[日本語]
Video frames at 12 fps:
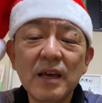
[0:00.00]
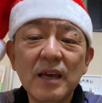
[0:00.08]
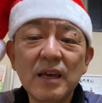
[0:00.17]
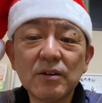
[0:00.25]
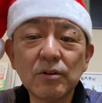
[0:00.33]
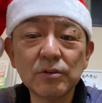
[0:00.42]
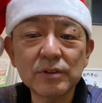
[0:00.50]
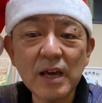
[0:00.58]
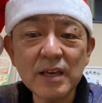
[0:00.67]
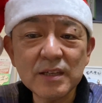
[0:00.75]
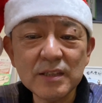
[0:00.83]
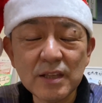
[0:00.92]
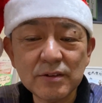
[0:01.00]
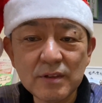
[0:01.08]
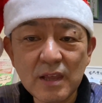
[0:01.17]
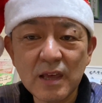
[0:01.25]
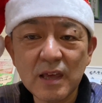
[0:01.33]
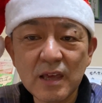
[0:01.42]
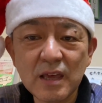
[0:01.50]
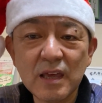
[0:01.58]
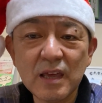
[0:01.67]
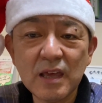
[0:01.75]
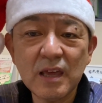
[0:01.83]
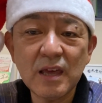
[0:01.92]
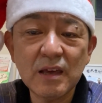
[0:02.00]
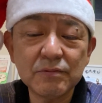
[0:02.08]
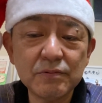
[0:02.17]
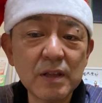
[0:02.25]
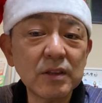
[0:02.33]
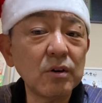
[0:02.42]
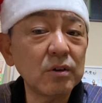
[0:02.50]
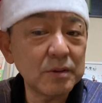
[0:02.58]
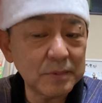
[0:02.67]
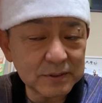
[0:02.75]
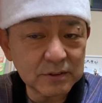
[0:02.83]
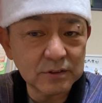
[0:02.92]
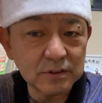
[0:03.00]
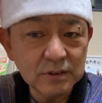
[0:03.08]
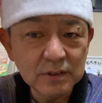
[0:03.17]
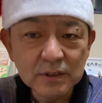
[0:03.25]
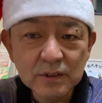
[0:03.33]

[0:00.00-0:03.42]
えー、ここ最近ですね、えー、増えております。